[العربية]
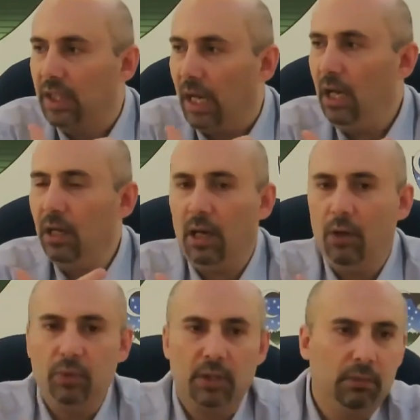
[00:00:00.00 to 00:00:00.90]
كحق
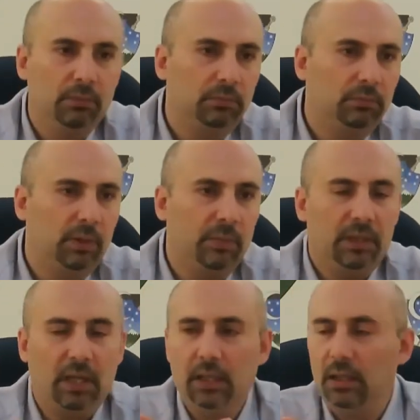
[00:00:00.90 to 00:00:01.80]
عوده لما
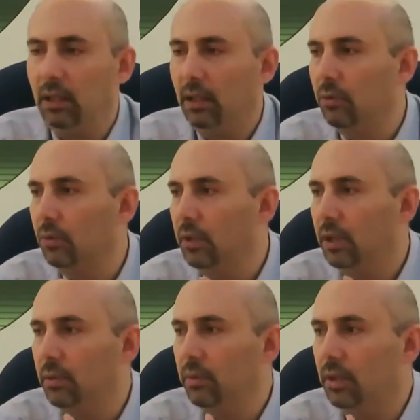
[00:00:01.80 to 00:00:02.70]
نتحدث عنه
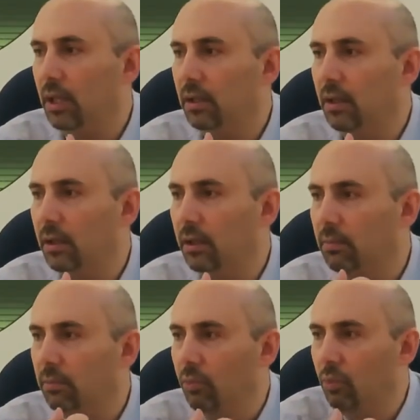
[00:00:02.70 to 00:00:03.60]
احنا بنتحدث
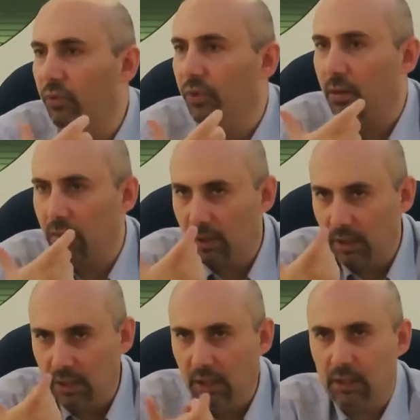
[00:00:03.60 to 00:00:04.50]
وفق
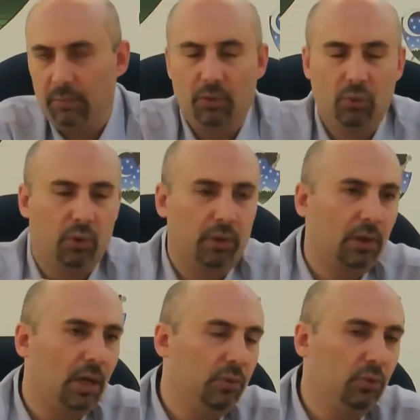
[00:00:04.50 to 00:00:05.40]
خلينا نحكي منظور
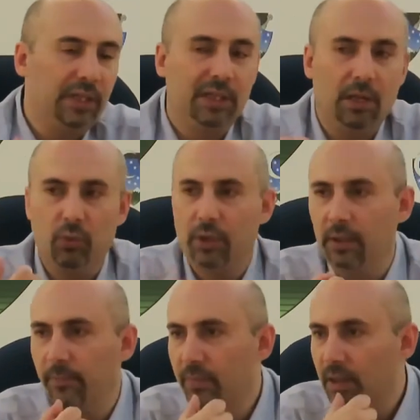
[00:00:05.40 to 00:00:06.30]
القانون
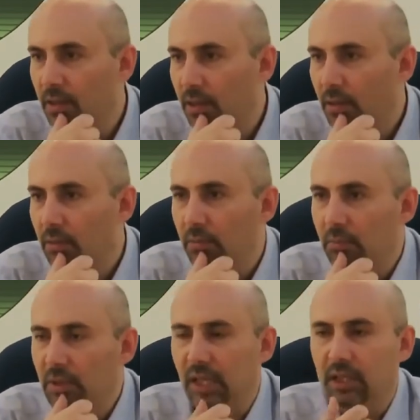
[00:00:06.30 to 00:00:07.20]
الدولي
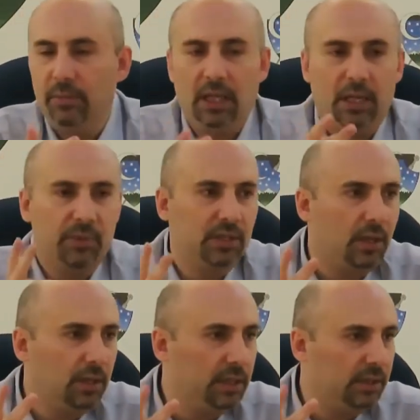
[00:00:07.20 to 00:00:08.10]
يعتمد على
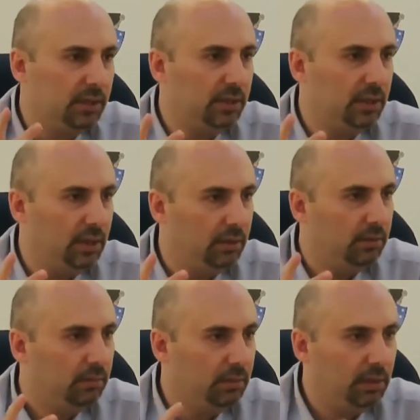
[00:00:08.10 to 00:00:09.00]
مصدرين اساسيين
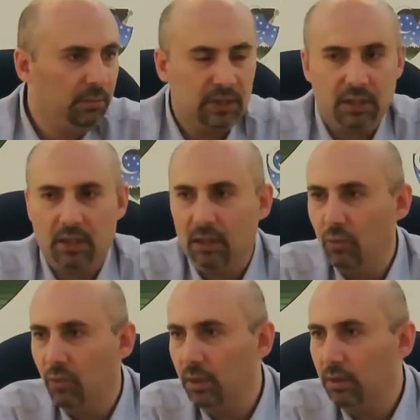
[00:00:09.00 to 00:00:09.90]
المصدر
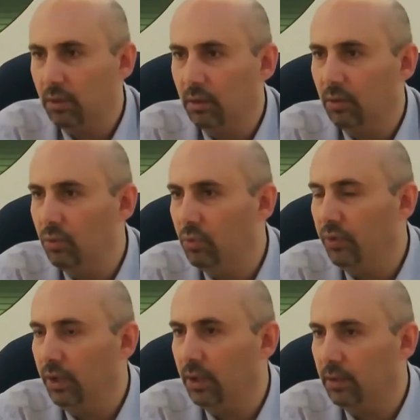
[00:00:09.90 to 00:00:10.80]
الاول اللي هو
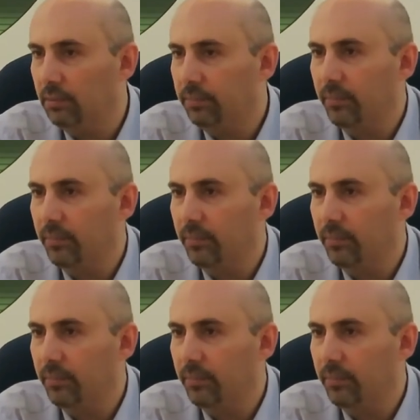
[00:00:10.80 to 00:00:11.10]
فعلا